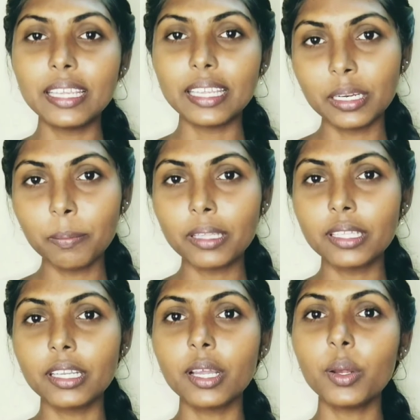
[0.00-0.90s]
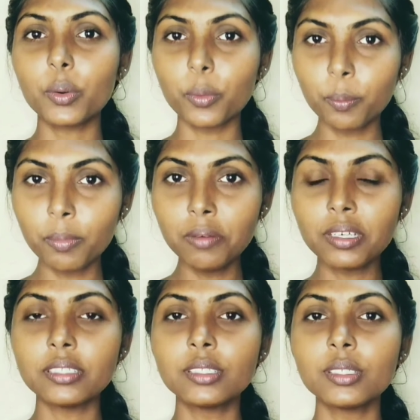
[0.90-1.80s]
என்னன்னு பார்த்தீங்கன்னா ரொம்ப
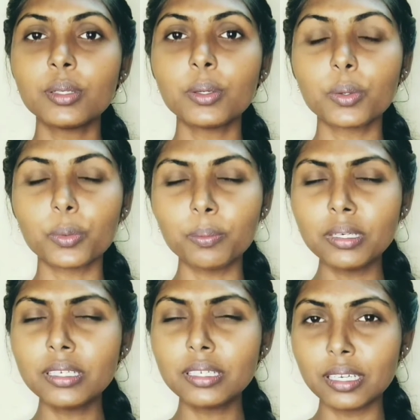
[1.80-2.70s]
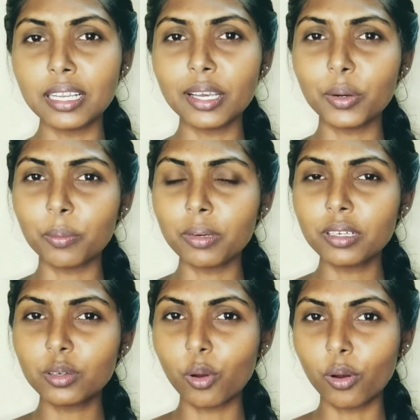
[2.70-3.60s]
வந்து ரொம்ப கேர்லியாக ரொம்ப
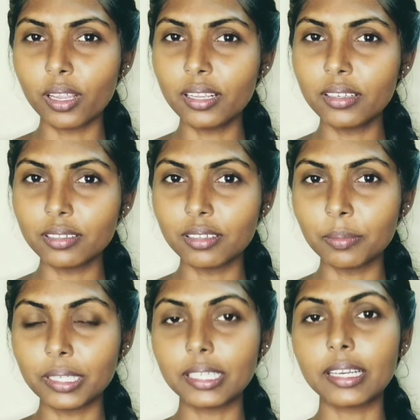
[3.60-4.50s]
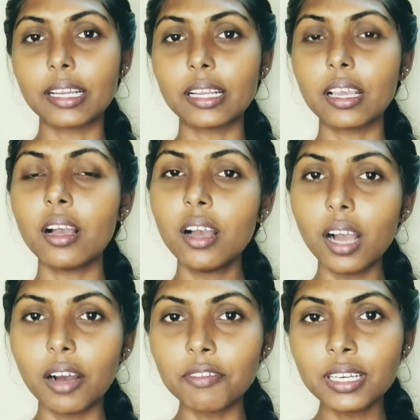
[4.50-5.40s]
காயில் கேர்ல் மாதிரி இருக்கு இல்லையா
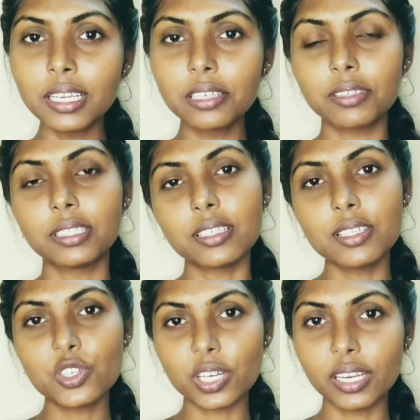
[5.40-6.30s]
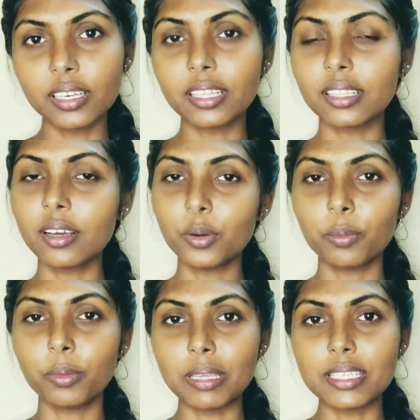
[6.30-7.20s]
அவங்களுக்கு வந்து ஸ்ட்ரைட்னிங் தான்
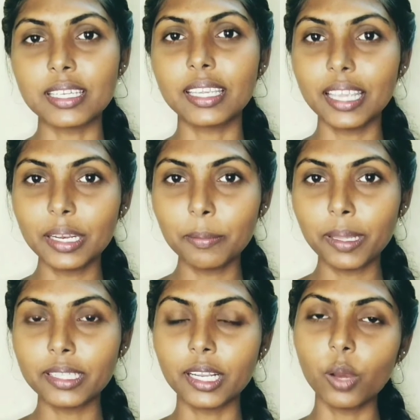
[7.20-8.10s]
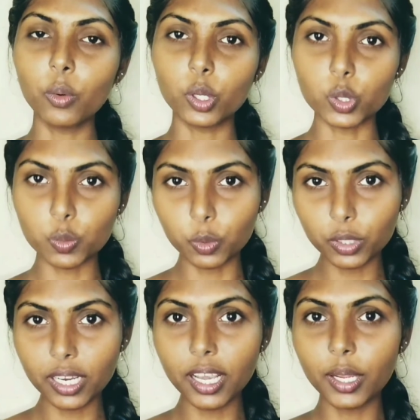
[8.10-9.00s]
ரொம்ப பெஸ்ட் ஏன்னு பார்த்தீங்கன்னா உங்களுக்கு
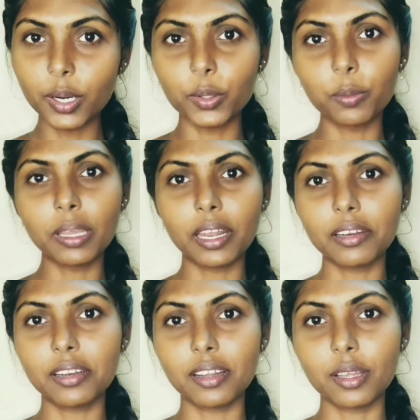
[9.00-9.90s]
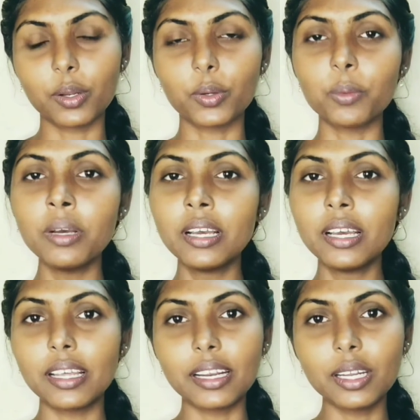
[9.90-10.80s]
ஸ்மூத்னிங்காக இருக்கட்டும் கெரட்டினாக இருக்கட்டும்
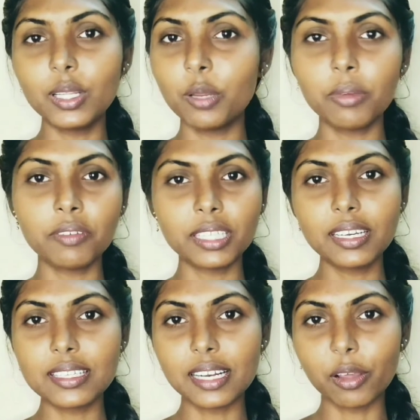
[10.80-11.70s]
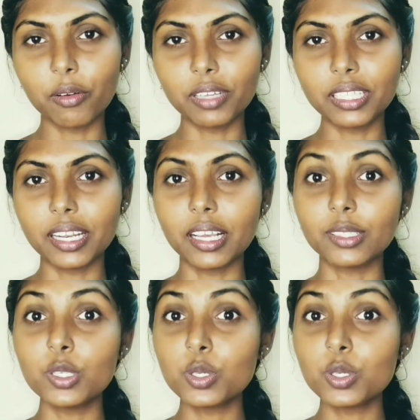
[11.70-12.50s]
ரெண்டுத்துலேயுமே வந்து ரிசல்ட் அவ்வளோவா தெரியாது